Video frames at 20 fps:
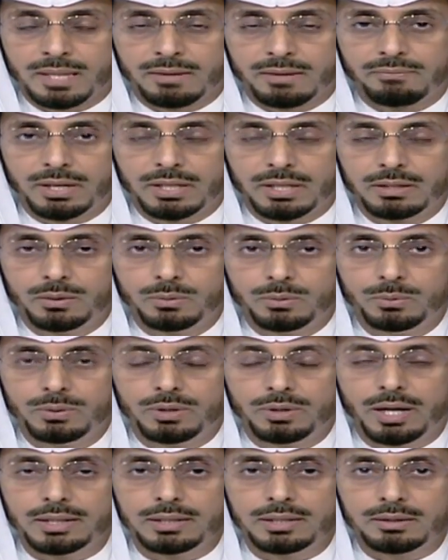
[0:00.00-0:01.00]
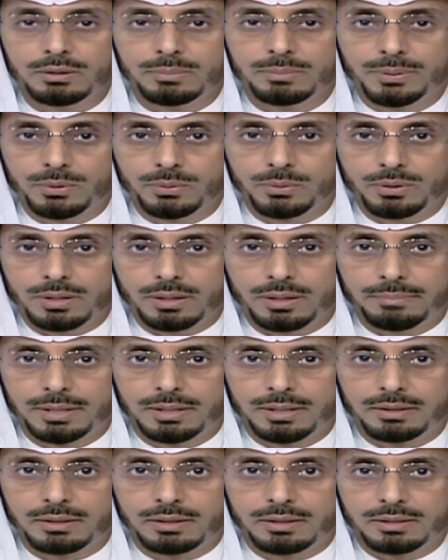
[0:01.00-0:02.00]
فإنه لا يطلب الرقية من
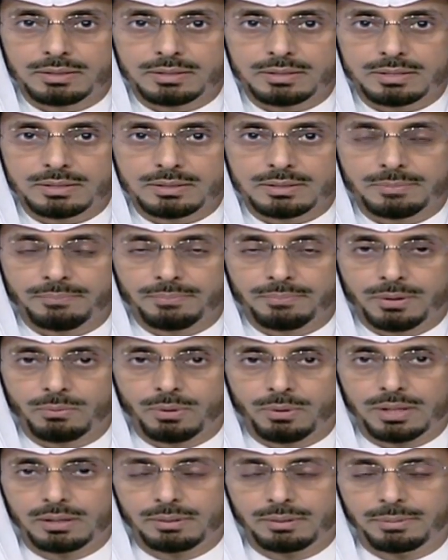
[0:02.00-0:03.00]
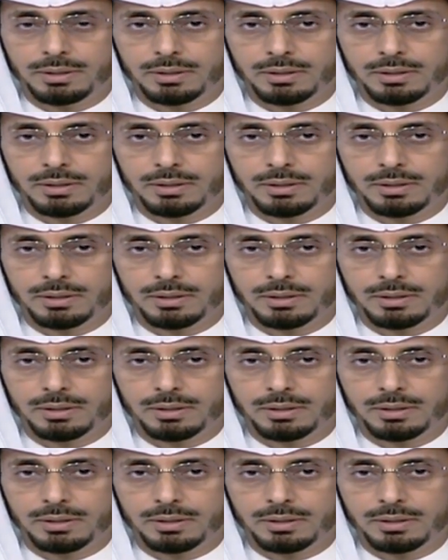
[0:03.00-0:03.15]
الناس وإنما